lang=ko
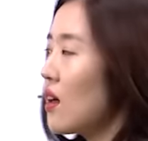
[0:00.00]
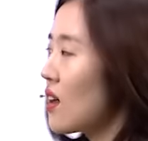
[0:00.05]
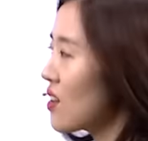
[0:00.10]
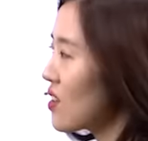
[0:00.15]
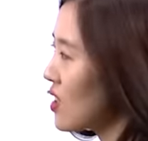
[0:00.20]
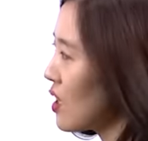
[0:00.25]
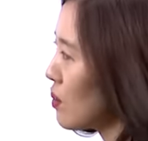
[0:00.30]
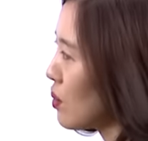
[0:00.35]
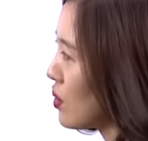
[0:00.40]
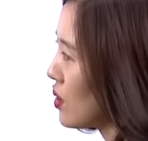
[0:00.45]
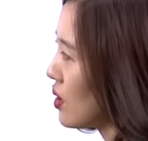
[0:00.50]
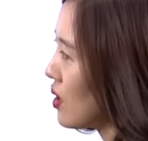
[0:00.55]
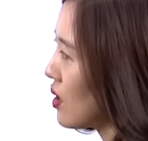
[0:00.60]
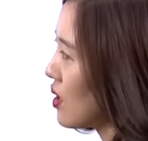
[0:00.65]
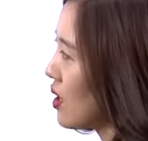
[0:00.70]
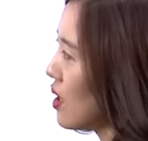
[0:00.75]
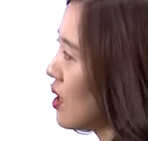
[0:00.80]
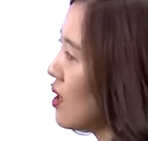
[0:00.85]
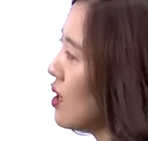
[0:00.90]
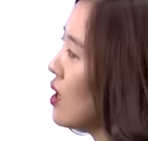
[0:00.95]
그러다
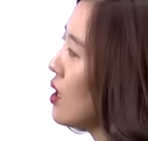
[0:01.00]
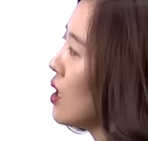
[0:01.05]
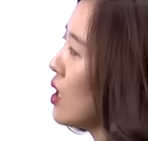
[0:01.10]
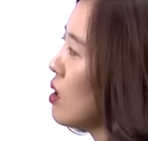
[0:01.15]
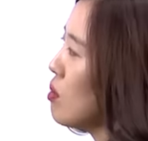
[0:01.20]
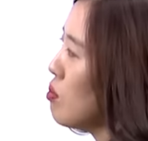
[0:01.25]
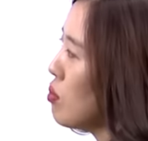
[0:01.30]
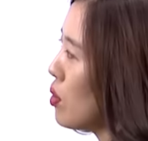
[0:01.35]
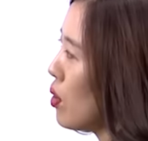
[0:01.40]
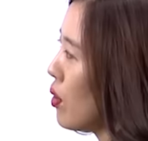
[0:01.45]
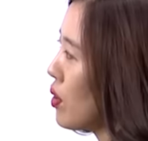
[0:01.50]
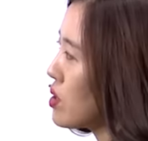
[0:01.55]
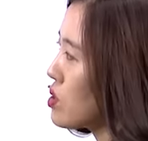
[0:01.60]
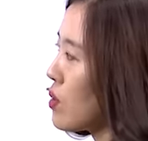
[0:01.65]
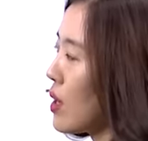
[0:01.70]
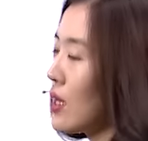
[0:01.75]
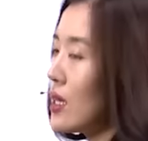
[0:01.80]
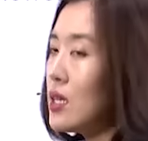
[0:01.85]
보니까 employees와